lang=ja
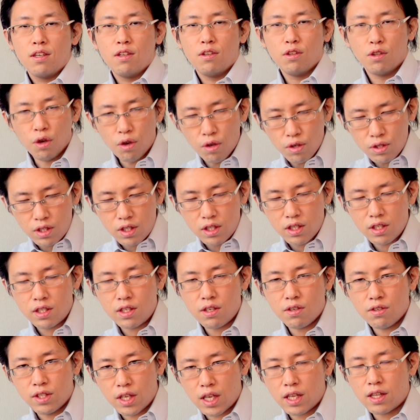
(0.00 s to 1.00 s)
どっちに
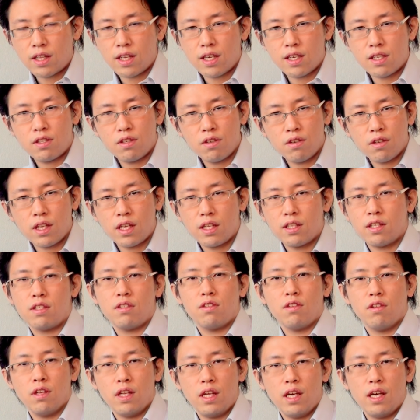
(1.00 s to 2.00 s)
しろ絶対必要なんで
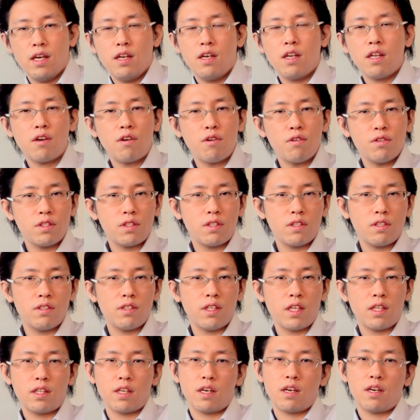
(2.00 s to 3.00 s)
すよね離婚す
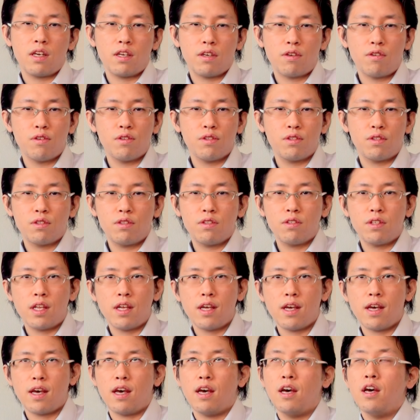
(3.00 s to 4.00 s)
るんだったら離婚する
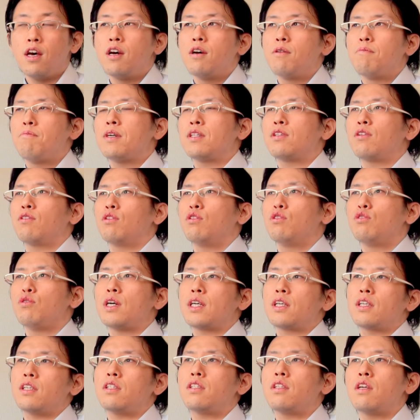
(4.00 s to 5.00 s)
で、まあ、その
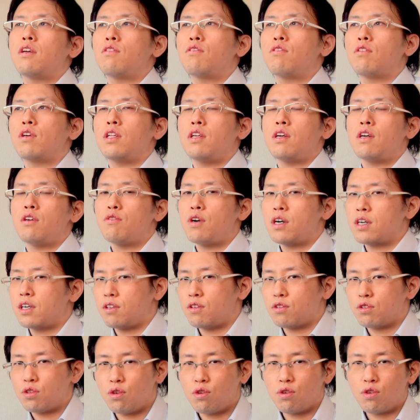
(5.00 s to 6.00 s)
浮気してる時には浮
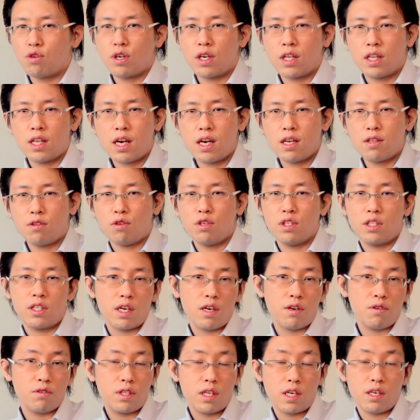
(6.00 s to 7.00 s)
気の証拠がないと慰
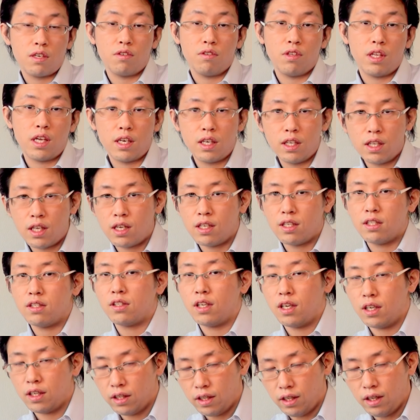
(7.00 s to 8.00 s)
謝料請求できないで
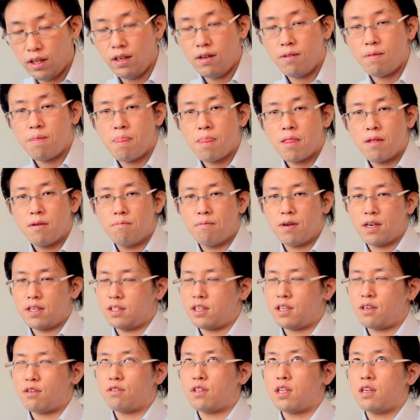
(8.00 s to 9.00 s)
すからね、まあ、
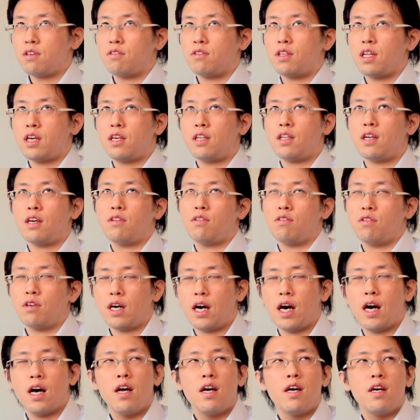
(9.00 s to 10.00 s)
慰謝料請求できないという
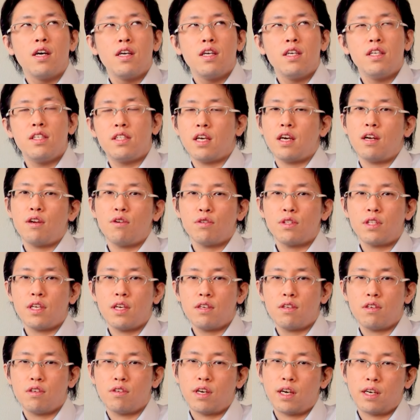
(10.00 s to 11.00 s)
か慰謝料
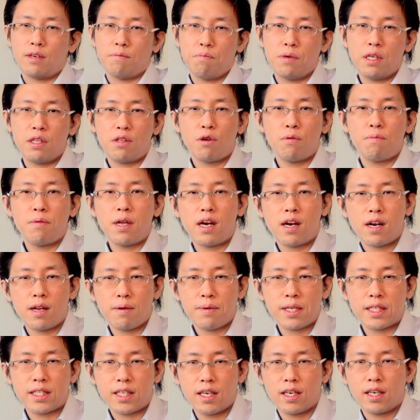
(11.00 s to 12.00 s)
請求が認めら
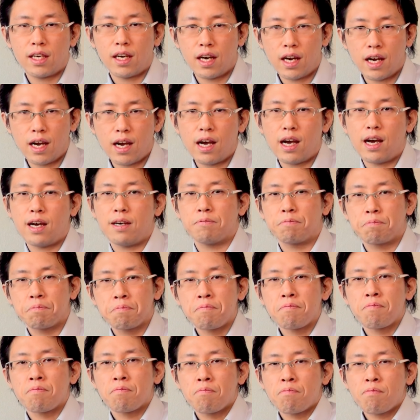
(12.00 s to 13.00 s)
れませんから
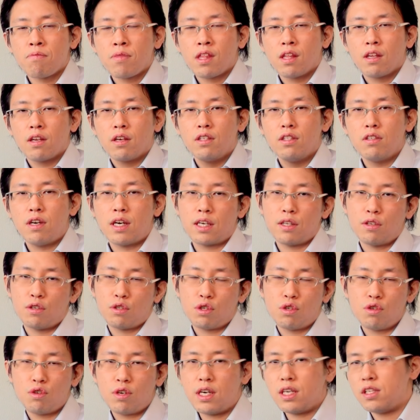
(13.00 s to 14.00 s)
浮気の
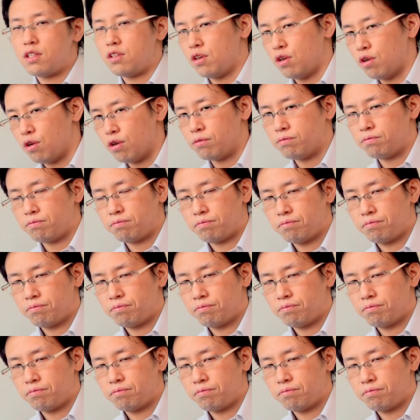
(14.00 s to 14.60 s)
証拠は必要